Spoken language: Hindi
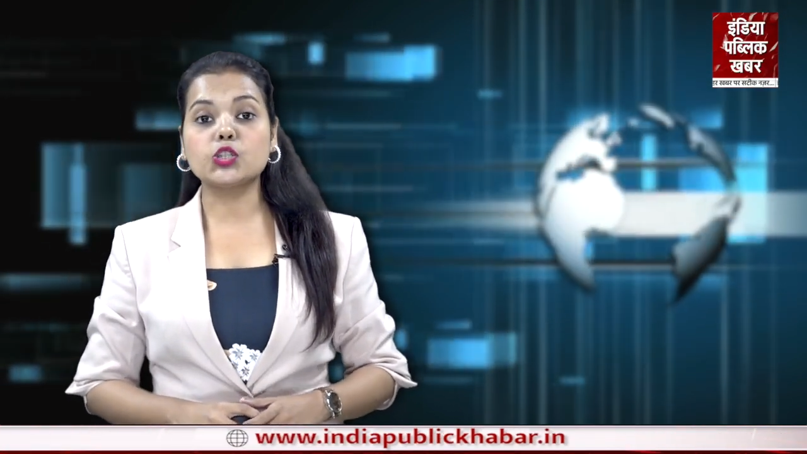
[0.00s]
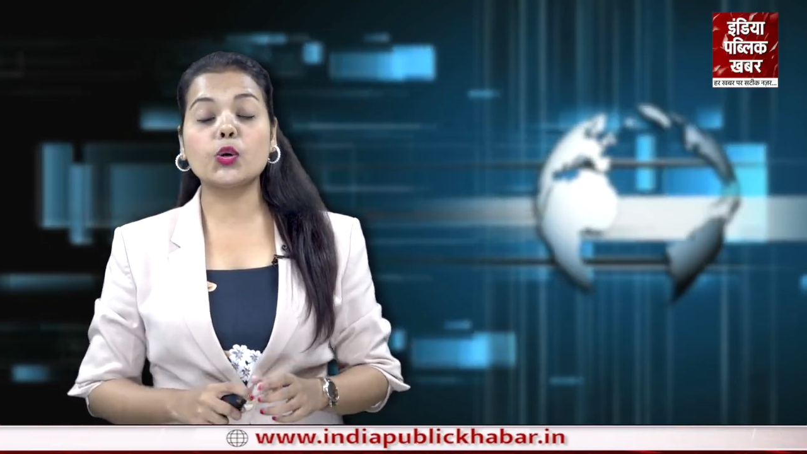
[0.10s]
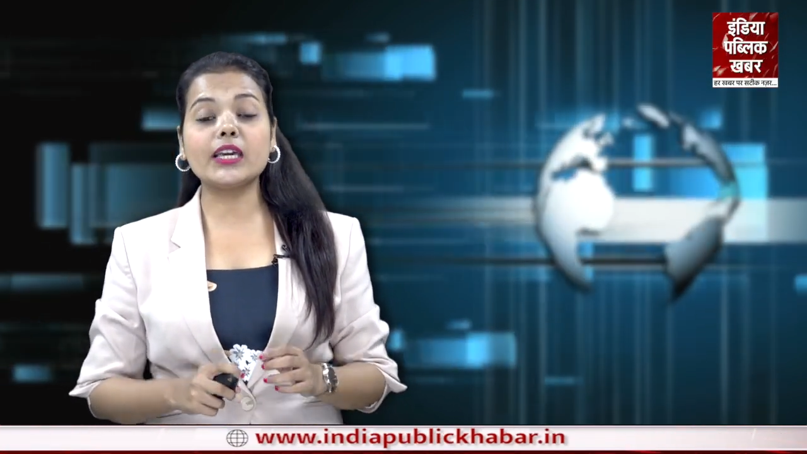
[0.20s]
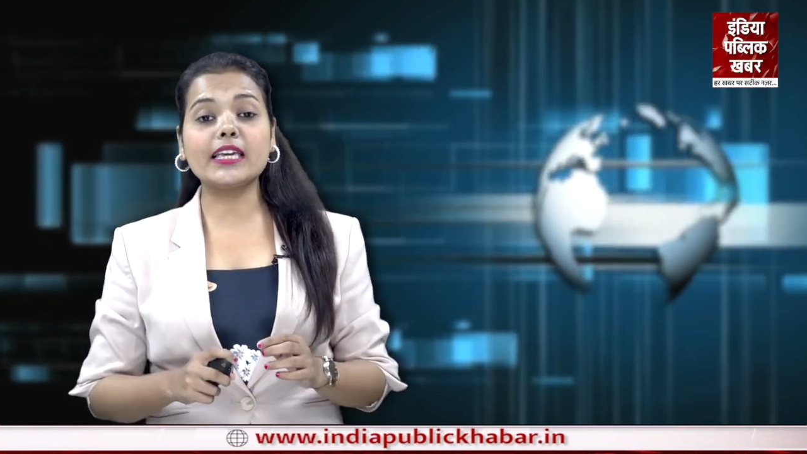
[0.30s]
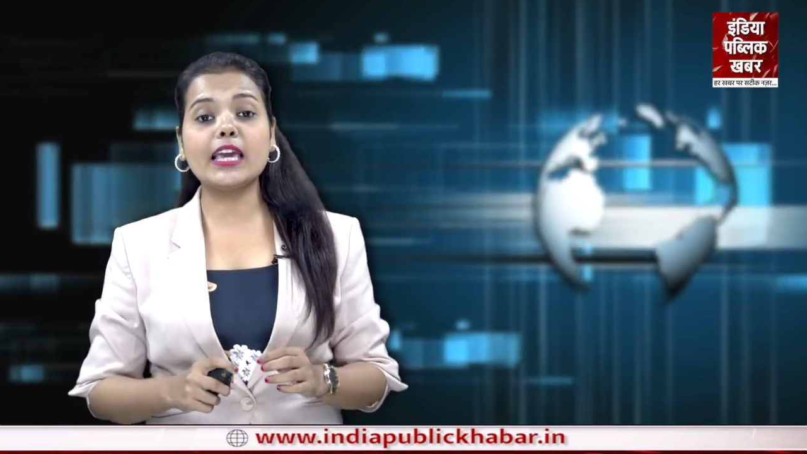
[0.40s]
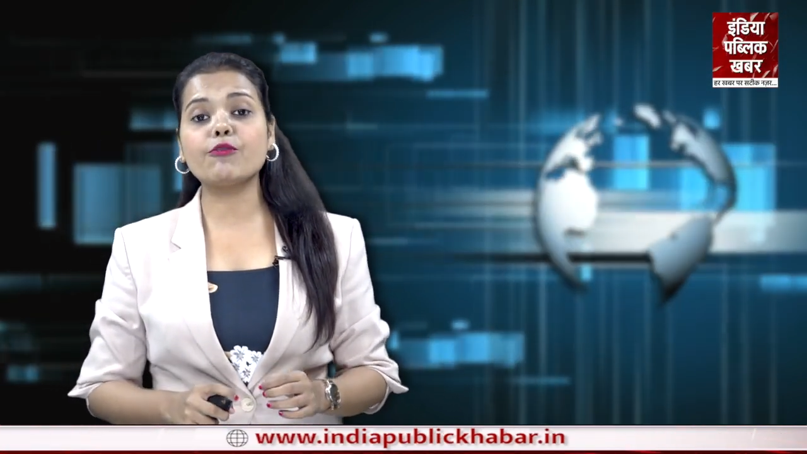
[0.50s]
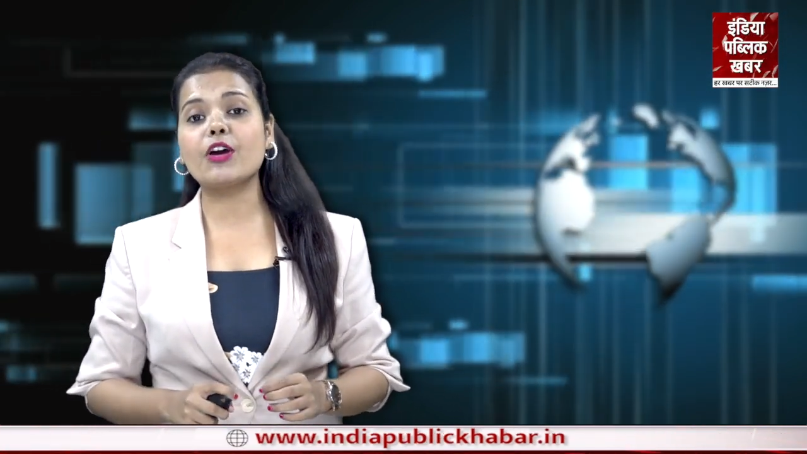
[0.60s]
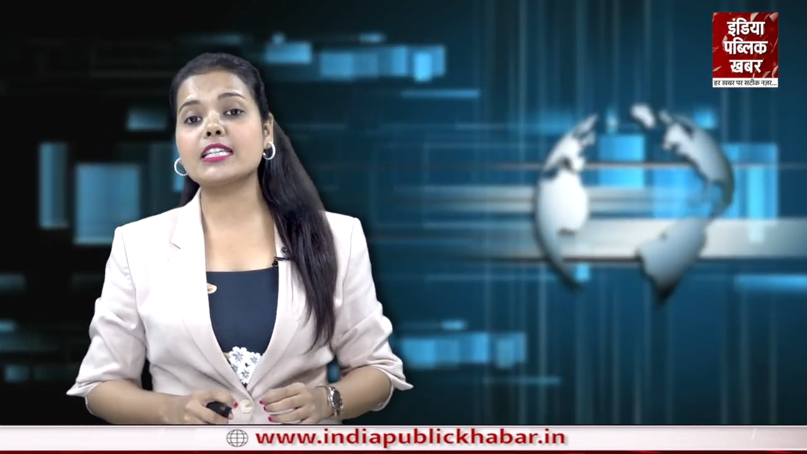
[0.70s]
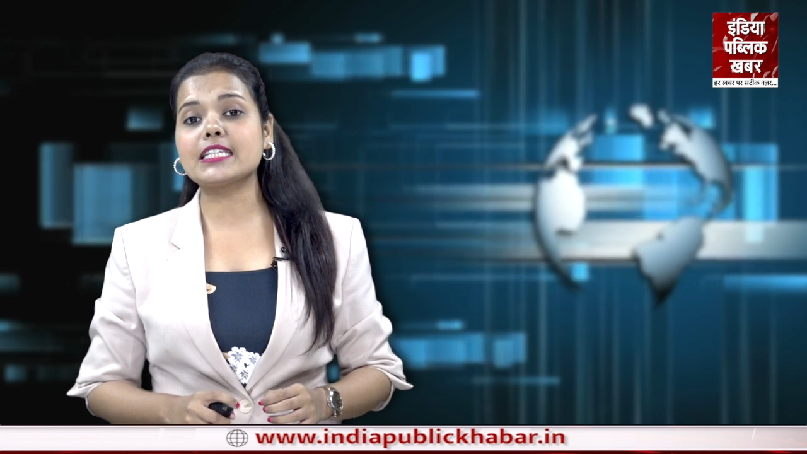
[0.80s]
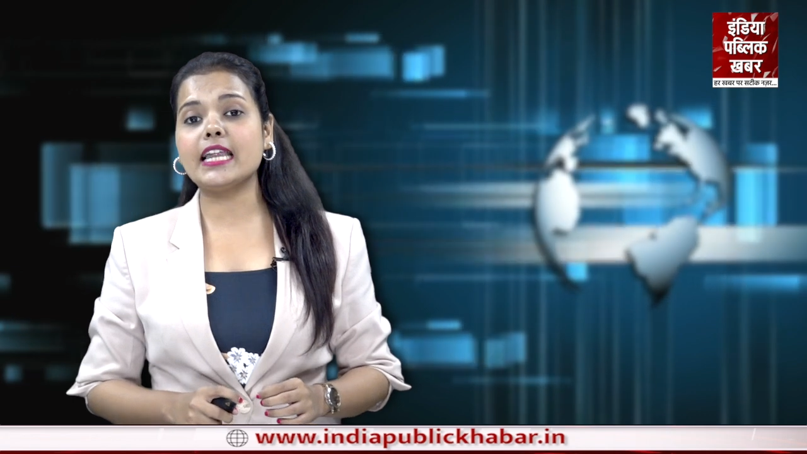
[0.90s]
क्योंकि ये
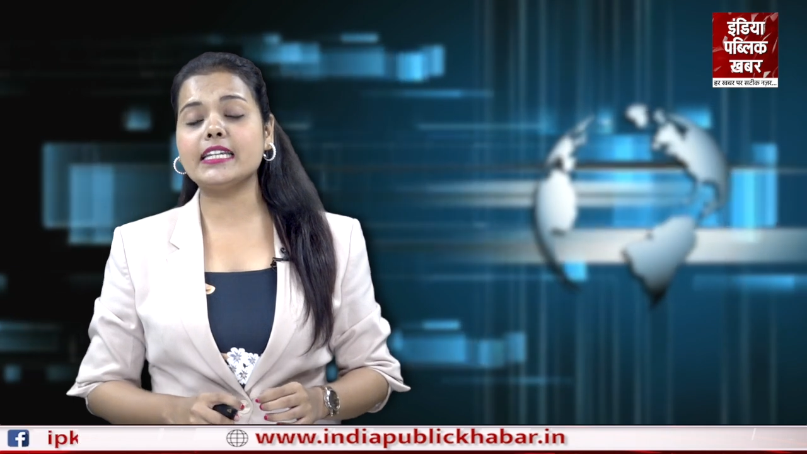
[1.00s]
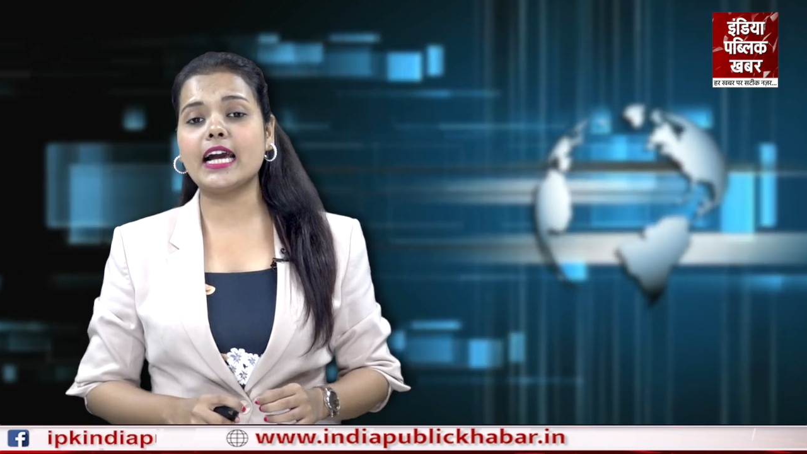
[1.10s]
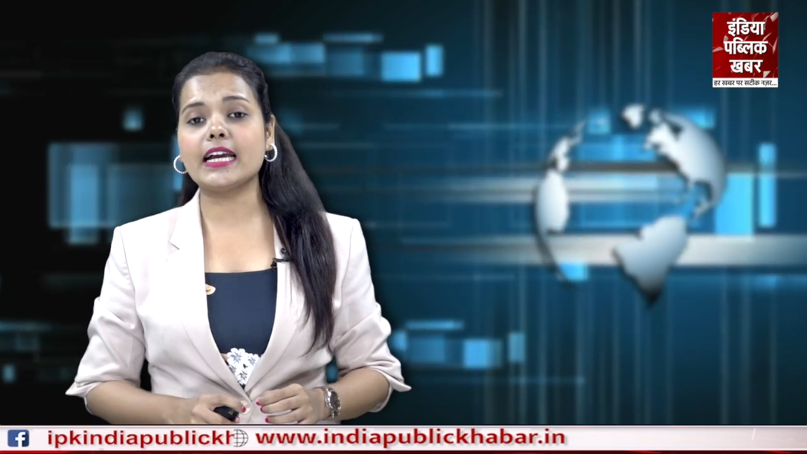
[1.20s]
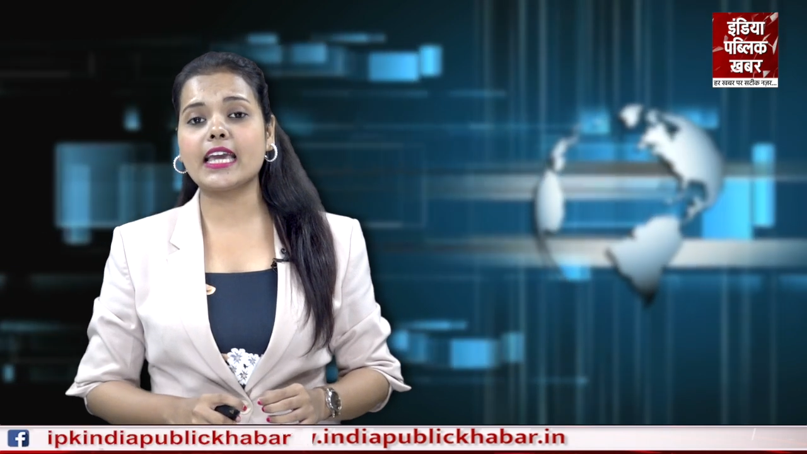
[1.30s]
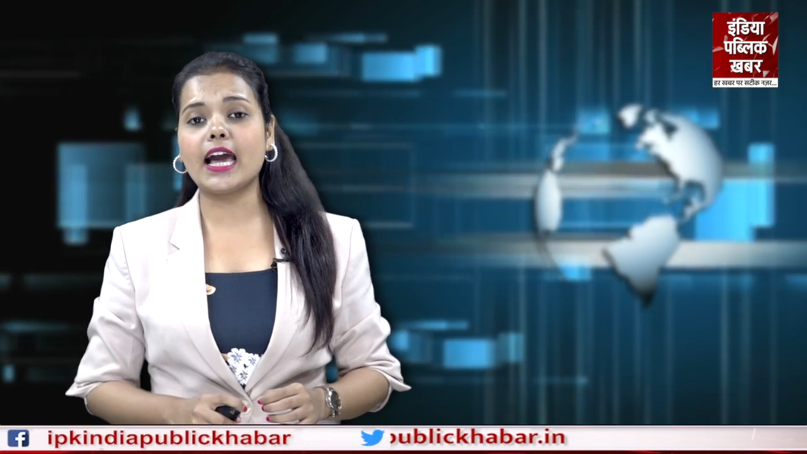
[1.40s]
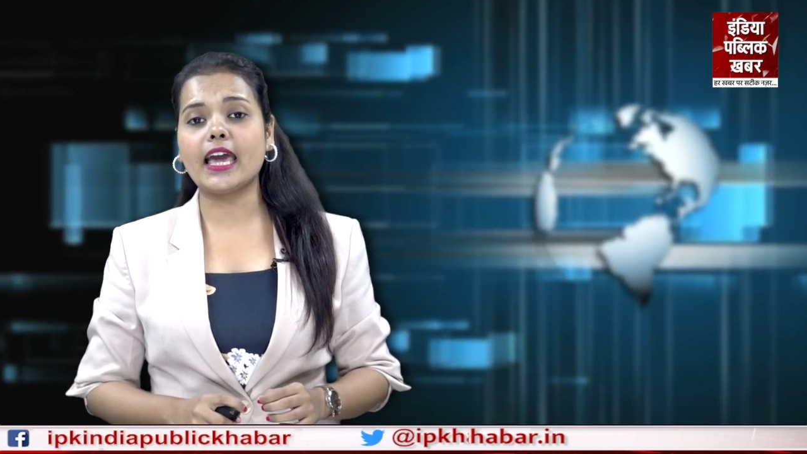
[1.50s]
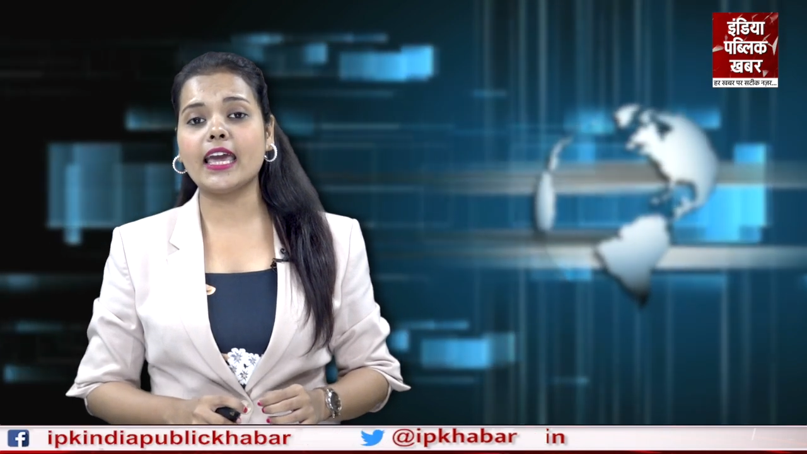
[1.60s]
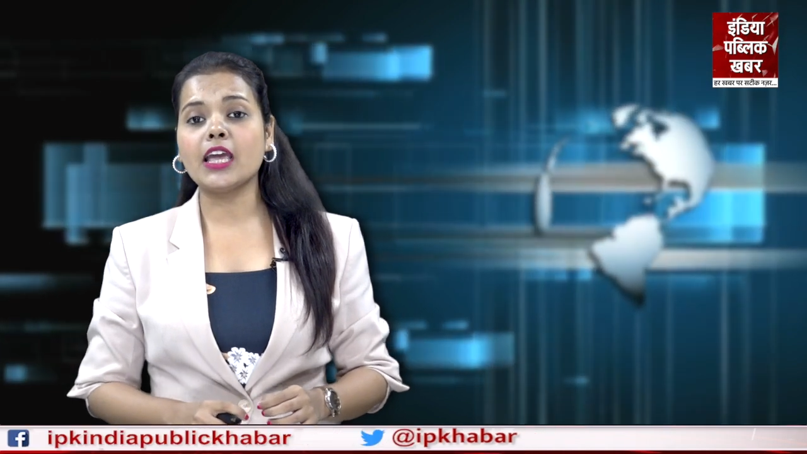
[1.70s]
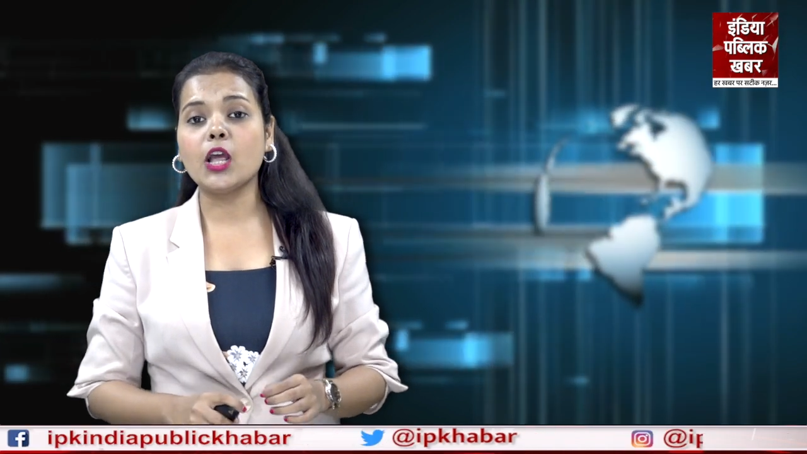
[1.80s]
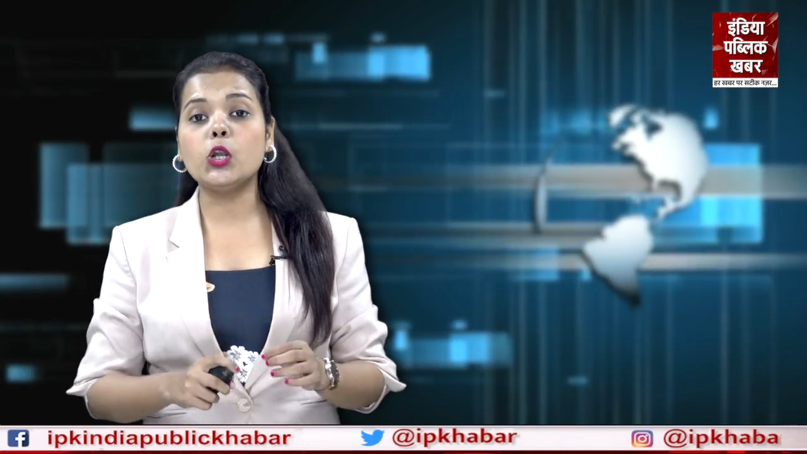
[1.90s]
फैसला लिया गया है